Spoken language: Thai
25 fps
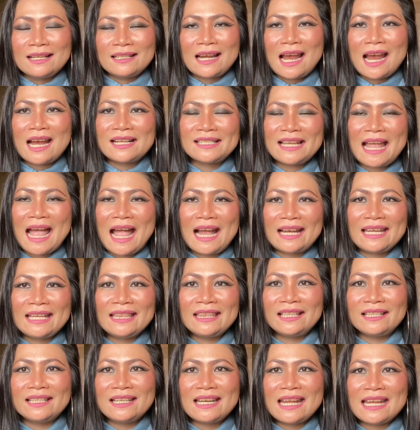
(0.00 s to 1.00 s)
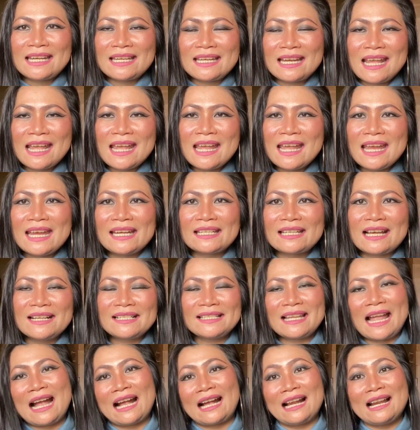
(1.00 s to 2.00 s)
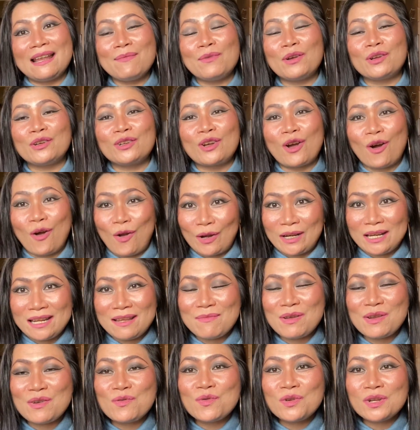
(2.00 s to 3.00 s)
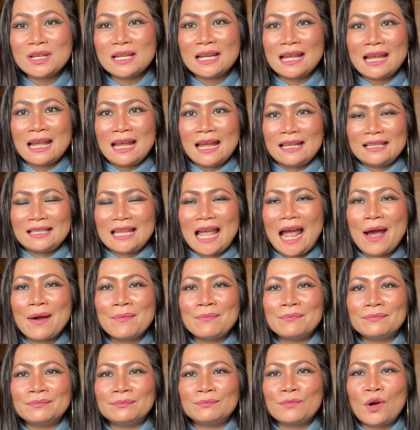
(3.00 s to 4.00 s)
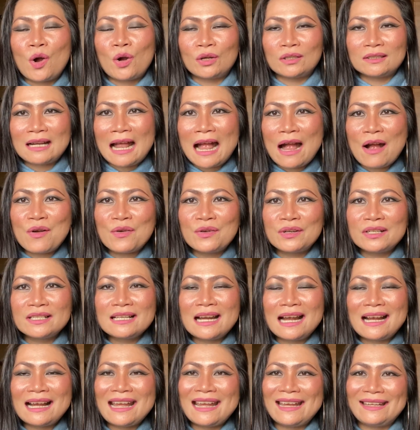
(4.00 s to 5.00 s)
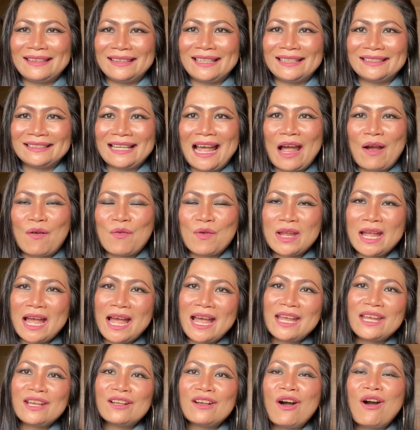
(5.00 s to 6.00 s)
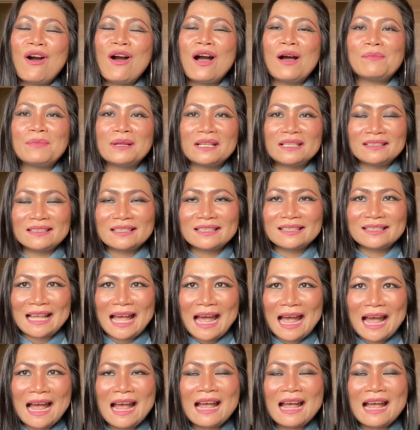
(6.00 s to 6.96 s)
ทั้งจากอินเทอร์เน็ตเองทั้งจากคลิปก่อนๆที่มนุษย์ทำบอกเล่าเรื่องเห็ดต่างๆไว้ให้ก็เอาไปศึกษา